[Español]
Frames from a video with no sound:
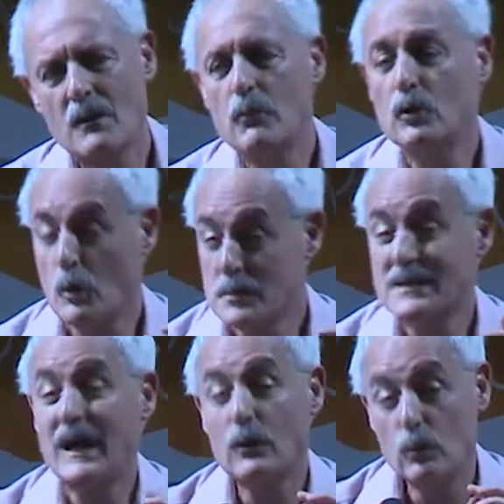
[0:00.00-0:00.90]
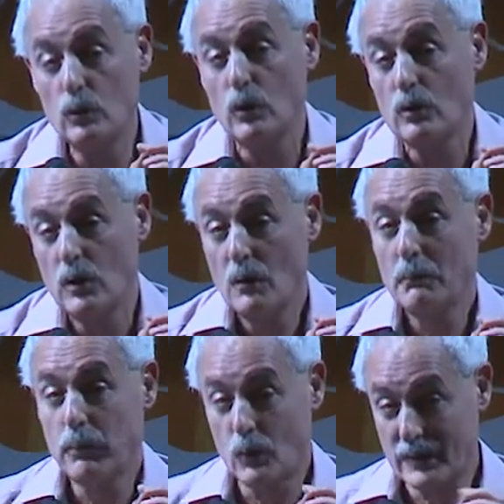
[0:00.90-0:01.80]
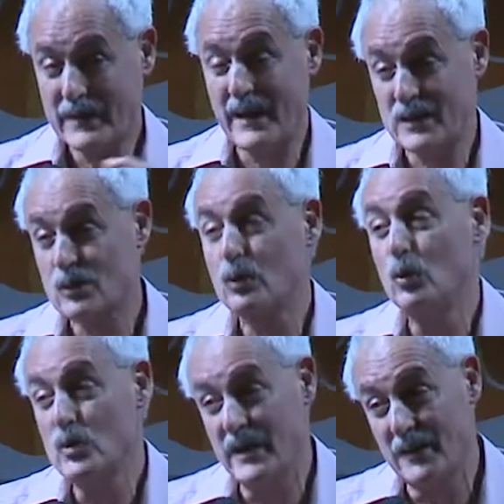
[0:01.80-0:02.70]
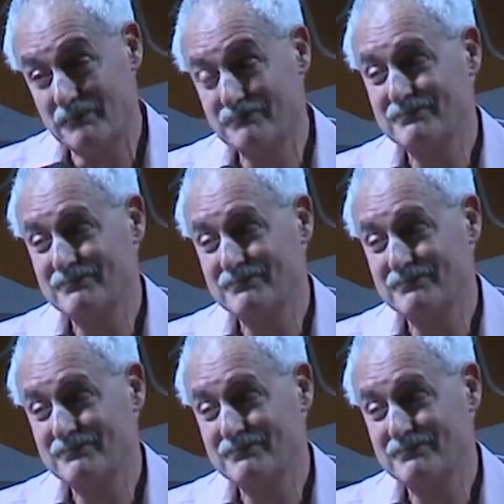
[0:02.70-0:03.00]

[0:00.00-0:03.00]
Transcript: Bueno, obstáculo porque excluye.